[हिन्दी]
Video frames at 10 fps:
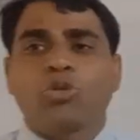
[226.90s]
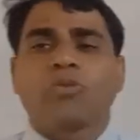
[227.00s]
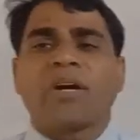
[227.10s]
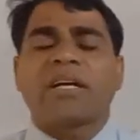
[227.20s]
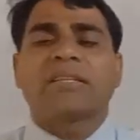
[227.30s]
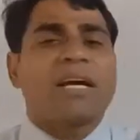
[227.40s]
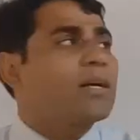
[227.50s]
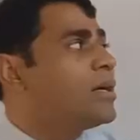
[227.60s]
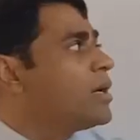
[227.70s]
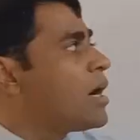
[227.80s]
उस वक्त तक
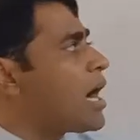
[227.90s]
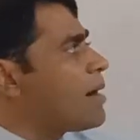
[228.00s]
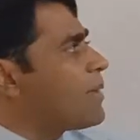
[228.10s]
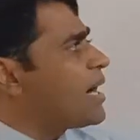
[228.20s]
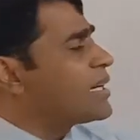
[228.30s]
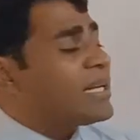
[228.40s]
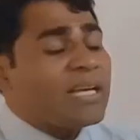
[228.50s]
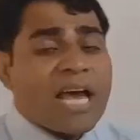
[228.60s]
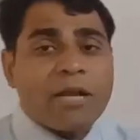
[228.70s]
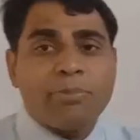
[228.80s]
हम
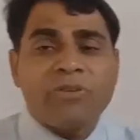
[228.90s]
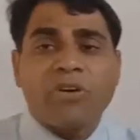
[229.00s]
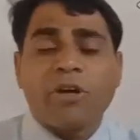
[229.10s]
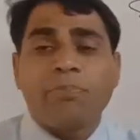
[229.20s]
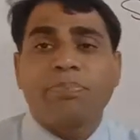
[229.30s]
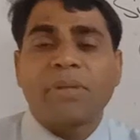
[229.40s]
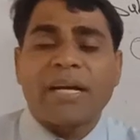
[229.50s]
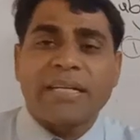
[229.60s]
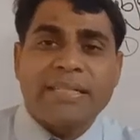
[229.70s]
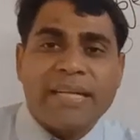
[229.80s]
अगले हेल्पिंग वर्ब
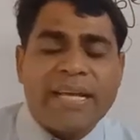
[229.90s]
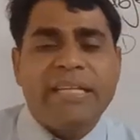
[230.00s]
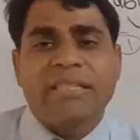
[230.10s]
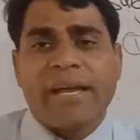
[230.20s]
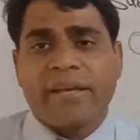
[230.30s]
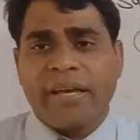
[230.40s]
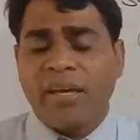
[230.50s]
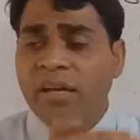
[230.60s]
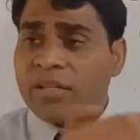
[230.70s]
तक नहीं जाएंगे